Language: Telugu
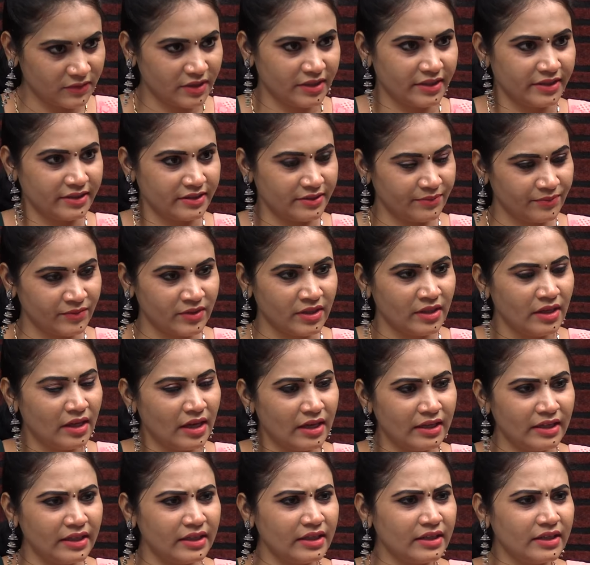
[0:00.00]
రైట్
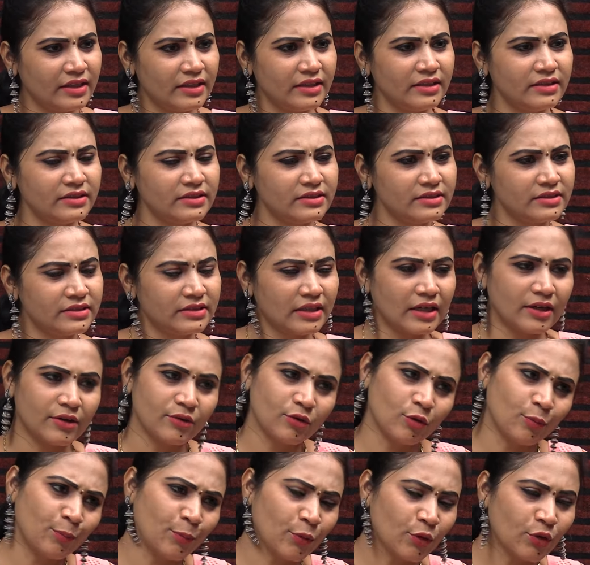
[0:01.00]
అంటే ఇక్కడ
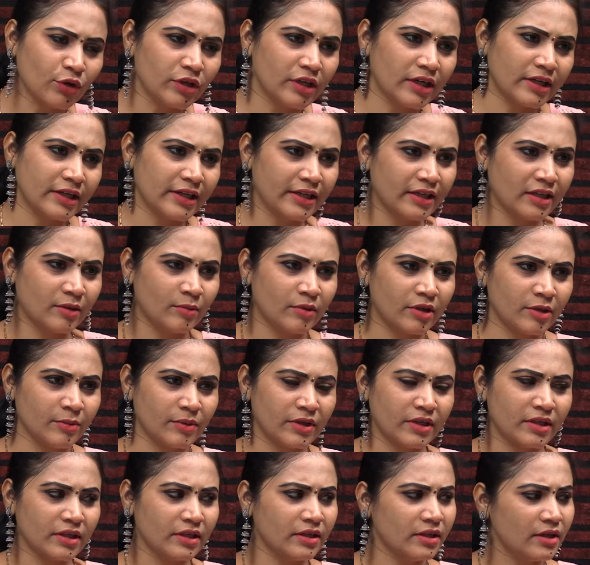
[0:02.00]
ఒప్పుకున్నట్టేనా మేడం
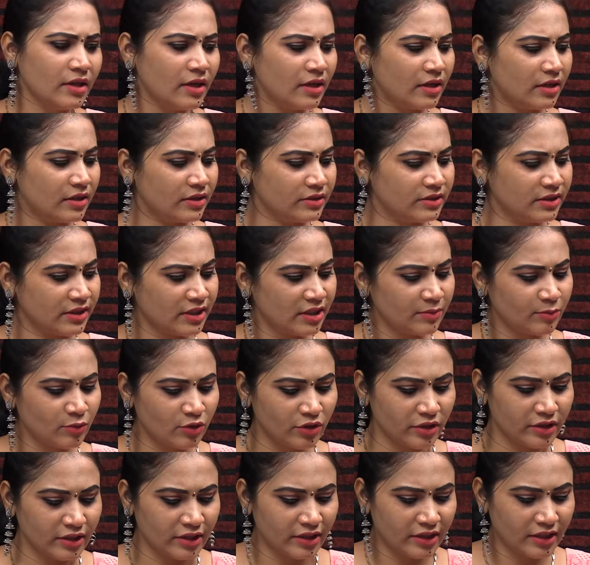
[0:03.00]
అంటే
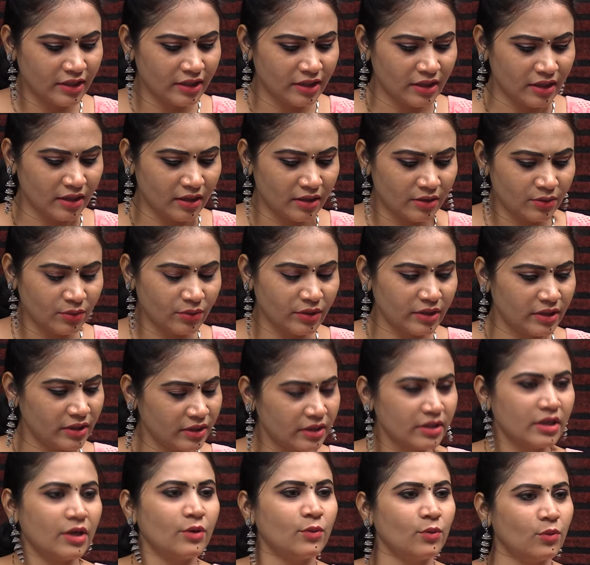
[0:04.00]
జగన్మోహన్ రెడ్డి గారు
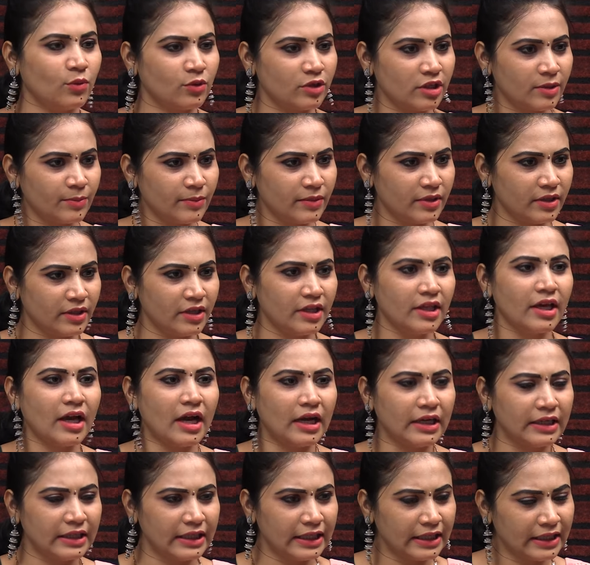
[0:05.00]
ఇంకా ఓటమిని
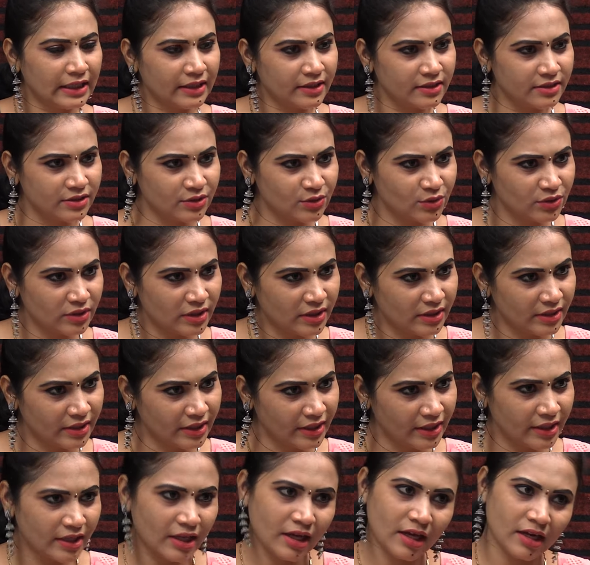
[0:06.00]

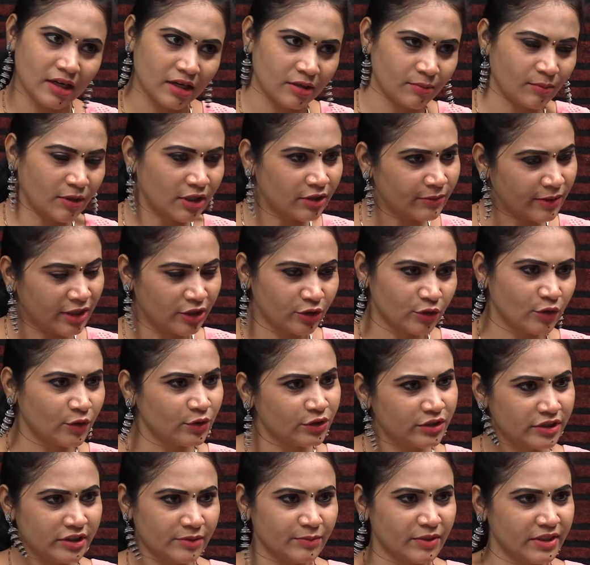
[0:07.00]
అంగీకరిస్తున్నట్టేనా అని మనం
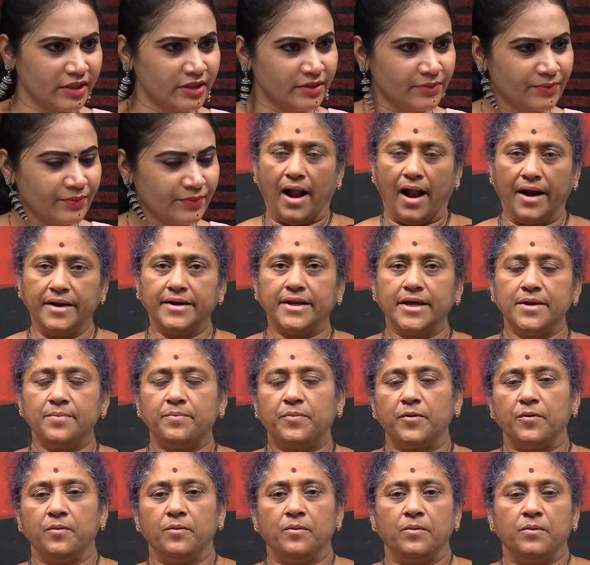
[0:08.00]
అనుకోవచ్చా మరి అంటే
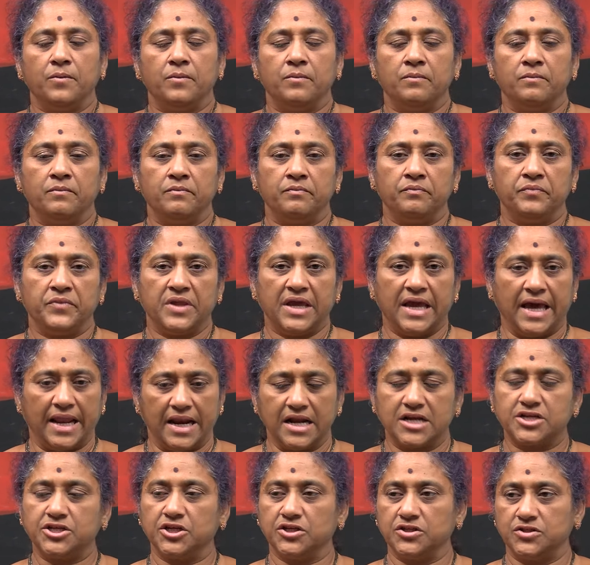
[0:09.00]
ఇప్పుడు ఈ
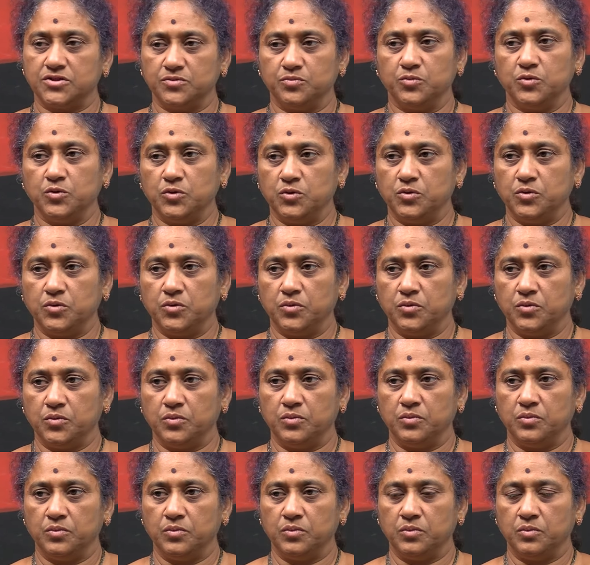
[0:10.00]
ఎలక్షన్స్ ముందు
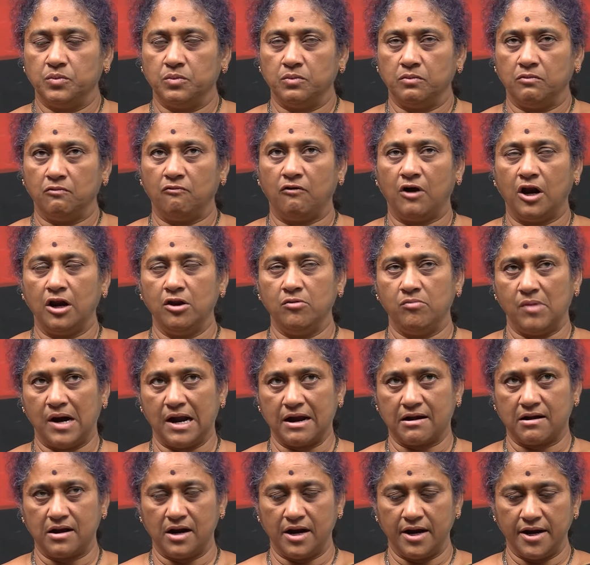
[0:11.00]
వాళ్ళు
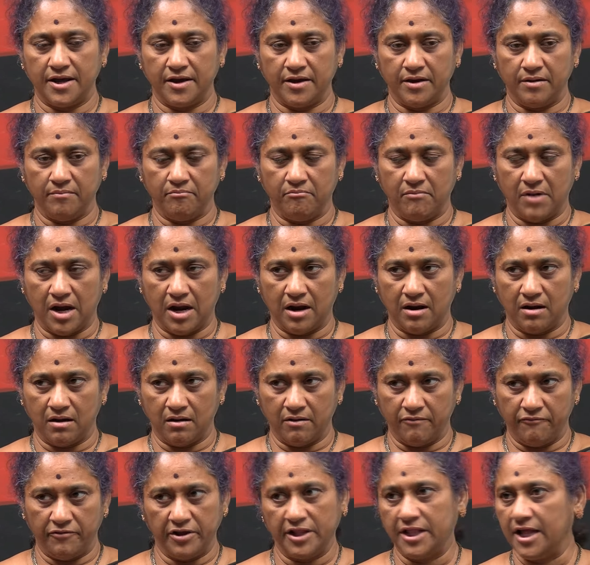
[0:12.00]
మాట్లాడే మా
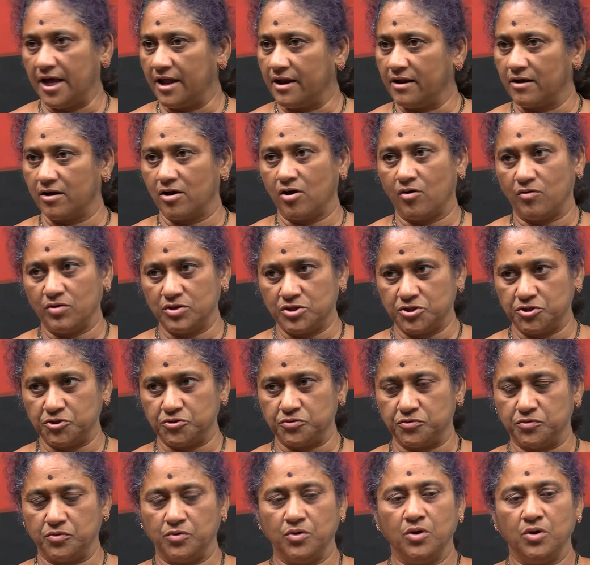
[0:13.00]
విధానం కావచ్చు